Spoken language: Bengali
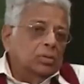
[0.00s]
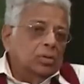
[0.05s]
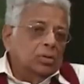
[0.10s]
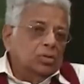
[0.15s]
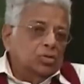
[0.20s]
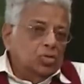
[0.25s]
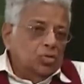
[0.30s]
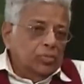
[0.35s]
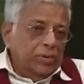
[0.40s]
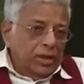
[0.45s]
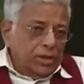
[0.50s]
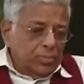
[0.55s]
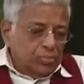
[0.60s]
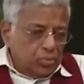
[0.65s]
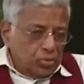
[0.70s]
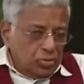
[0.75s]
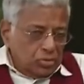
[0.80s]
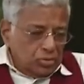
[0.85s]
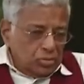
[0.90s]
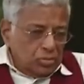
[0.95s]
অর্থ ব্যয়ের
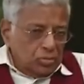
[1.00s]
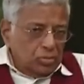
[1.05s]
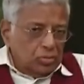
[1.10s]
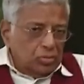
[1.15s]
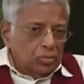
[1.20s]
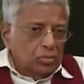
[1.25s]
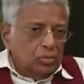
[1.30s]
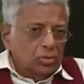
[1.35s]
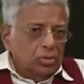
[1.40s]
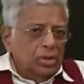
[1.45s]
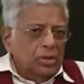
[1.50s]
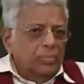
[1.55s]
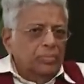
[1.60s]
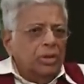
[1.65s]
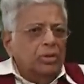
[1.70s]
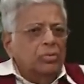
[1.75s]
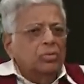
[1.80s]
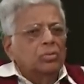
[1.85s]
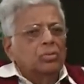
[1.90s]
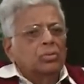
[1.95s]
প্রয়োজন হতো
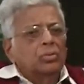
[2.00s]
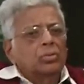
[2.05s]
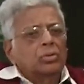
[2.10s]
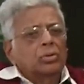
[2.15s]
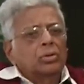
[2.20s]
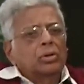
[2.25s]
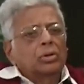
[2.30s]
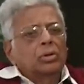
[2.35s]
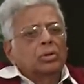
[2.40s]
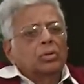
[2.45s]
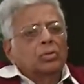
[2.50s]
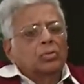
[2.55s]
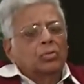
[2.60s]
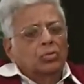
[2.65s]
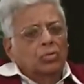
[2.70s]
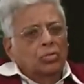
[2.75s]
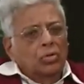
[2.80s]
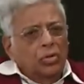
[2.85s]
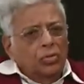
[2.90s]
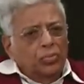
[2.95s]
কিংবা কোনো
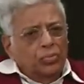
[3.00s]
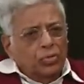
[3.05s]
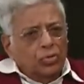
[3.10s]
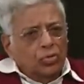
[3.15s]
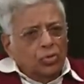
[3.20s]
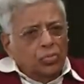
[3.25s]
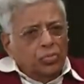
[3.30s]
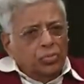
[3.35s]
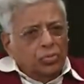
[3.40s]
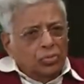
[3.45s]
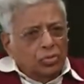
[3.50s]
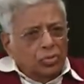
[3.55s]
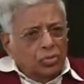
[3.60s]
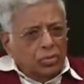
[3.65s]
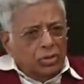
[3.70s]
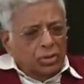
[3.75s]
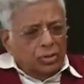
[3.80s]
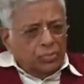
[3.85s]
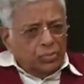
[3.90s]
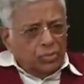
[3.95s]
উন্নয়ন প্রকল্প
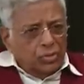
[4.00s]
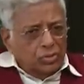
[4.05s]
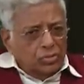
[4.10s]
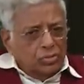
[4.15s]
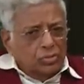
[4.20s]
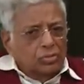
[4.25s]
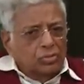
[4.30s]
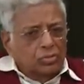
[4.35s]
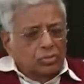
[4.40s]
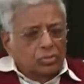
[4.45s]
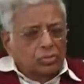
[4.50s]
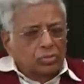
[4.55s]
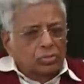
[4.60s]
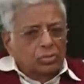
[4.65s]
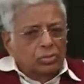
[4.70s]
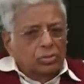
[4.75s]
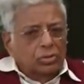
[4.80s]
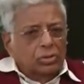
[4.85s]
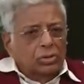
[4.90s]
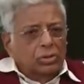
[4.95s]
গ্রহণের প্রয়োজন হতো
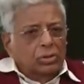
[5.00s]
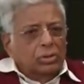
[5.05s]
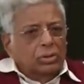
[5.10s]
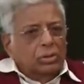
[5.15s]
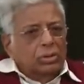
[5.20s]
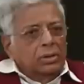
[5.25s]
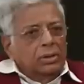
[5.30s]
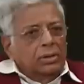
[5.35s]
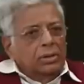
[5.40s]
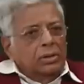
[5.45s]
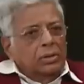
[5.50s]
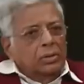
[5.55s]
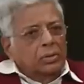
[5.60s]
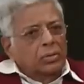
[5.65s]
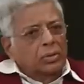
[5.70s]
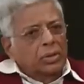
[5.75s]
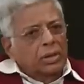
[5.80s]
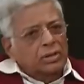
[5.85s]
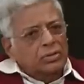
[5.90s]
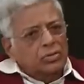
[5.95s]

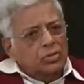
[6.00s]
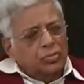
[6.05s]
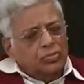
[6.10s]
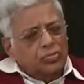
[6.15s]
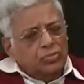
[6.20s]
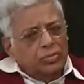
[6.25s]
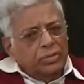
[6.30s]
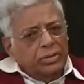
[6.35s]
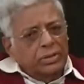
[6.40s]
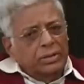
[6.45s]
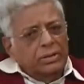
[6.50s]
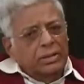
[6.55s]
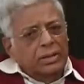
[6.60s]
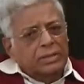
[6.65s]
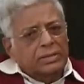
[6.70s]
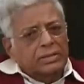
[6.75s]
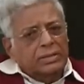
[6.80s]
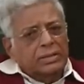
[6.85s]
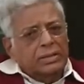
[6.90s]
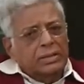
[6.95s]
ওনার সবসময়ই
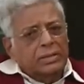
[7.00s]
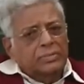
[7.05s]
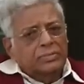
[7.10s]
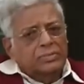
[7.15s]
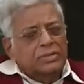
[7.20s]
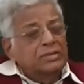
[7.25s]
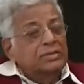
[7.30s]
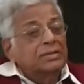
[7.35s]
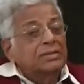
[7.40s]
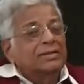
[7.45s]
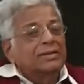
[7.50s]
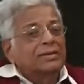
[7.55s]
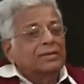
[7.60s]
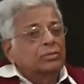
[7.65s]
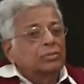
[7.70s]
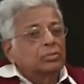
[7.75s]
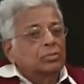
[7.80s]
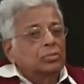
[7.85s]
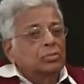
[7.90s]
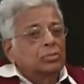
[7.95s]
একটা চিন্তা
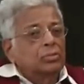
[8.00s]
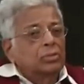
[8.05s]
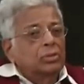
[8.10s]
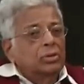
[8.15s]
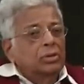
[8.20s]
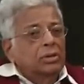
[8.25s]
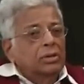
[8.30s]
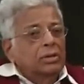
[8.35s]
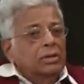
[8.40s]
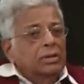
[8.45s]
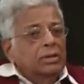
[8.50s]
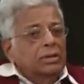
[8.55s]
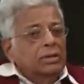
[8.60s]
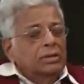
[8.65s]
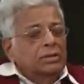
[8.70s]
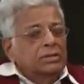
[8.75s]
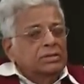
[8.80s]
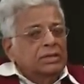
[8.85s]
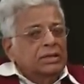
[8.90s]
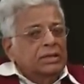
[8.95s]
থাকতো
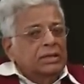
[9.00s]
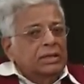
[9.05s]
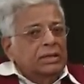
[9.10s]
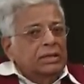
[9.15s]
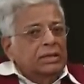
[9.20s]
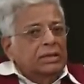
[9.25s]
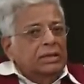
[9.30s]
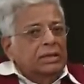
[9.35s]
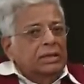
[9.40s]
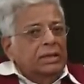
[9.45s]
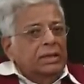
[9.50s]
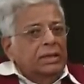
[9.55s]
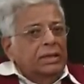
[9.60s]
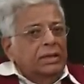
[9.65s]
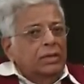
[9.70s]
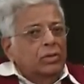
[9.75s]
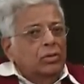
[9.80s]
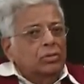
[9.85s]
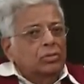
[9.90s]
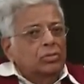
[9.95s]
যে এই
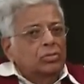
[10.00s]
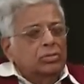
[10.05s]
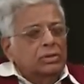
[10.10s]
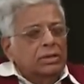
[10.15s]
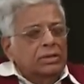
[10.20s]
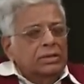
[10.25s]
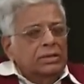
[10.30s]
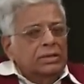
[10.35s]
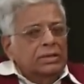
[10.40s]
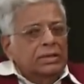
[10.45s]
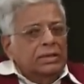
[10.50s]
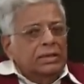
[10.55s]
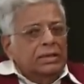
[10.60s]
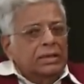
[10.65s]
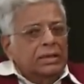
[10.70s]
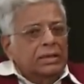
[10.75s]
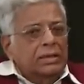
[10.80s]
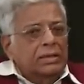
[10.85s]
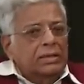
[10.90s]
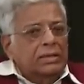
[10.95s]
অর্থটা দিয়ে
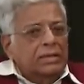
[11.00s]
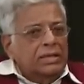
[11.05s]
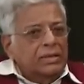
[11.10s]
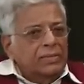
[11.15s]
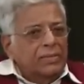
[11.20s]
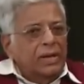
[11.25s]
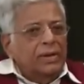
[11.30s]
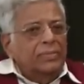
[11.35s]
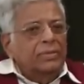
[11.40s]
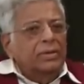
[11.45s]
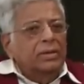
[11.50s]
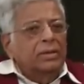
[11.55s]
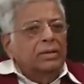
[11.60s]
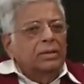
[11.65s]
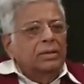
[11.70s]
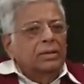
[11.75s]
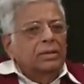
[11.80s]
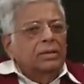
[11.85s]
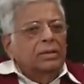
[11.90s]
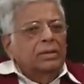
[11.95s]
কিভাবে
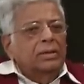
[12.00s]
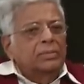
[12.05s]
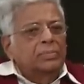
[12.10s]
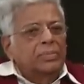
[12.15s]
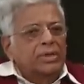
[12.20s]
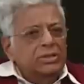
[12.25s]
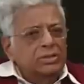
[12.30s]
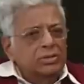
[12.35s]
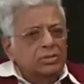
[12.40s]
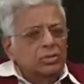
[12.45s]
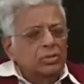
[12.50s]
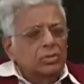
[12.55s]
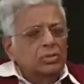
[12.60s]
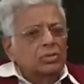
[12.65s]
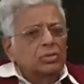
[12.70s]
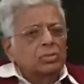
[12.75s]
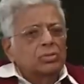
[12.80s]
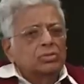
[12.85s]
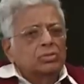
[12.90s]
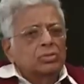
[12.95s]
বেশি
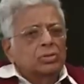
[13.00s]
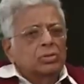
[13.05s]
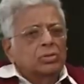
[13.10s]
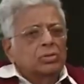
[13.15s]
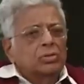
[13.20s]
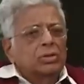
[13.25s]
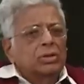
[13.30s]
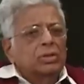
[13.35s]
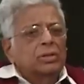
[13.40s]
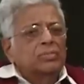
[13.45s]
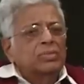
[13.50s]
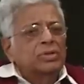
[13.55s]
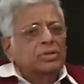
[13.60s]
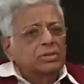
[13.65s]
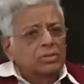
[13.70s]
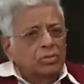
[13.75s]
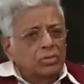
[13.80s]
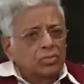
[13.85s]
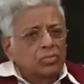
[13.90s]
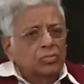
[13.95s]
সংখ্যক জনগণের
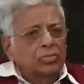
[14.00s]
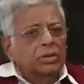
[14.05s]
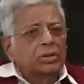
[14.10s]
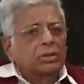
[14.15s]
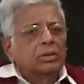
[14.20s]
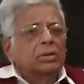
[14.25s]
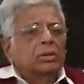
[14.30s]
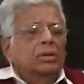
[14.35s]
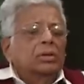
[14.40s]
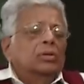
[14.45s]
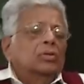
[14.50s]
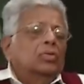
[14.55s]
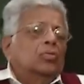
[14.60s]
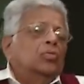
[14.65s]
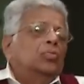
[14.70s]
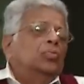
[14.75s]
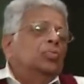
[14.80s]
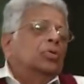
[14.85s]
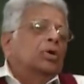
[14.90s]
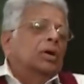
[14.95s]
বেশি রকমের
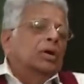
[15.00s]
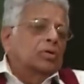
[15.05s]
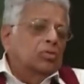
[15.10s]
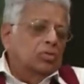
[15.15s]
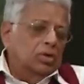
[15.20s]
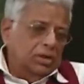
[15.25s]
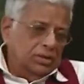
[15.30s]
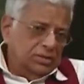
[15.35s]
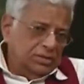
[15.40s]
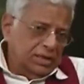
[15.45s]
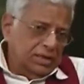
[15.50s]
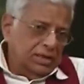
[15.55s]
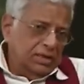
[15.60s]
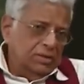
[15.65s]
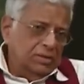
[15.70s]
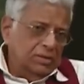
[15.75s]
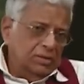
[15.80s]
উপকার করা যায়